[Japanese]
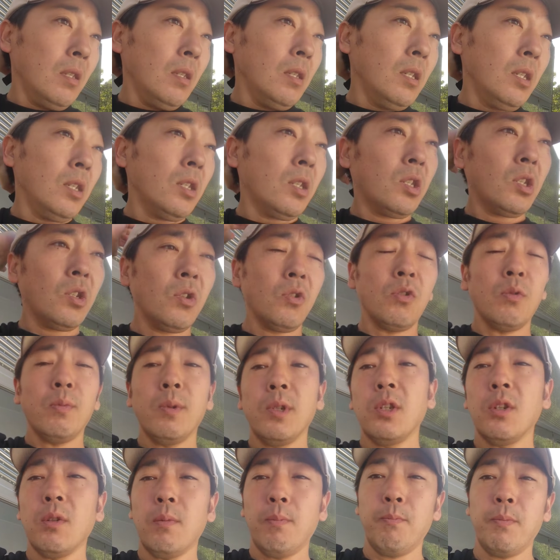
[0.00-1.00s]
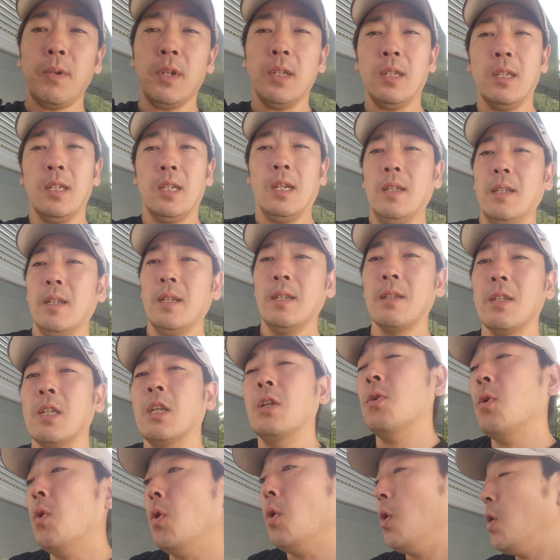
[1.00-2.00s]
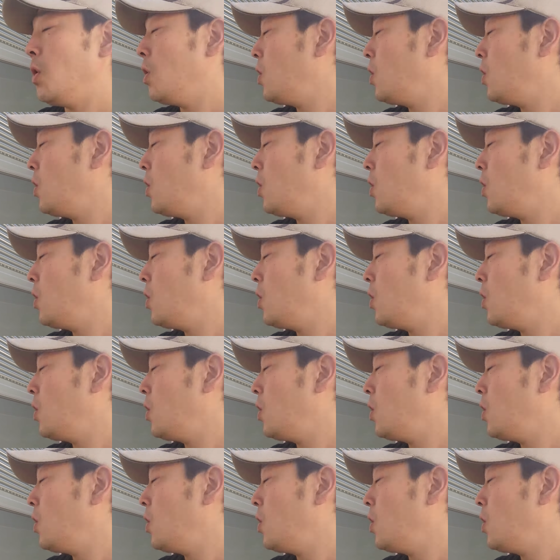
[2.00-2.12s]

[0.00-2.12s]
日曜日出発なんですけど、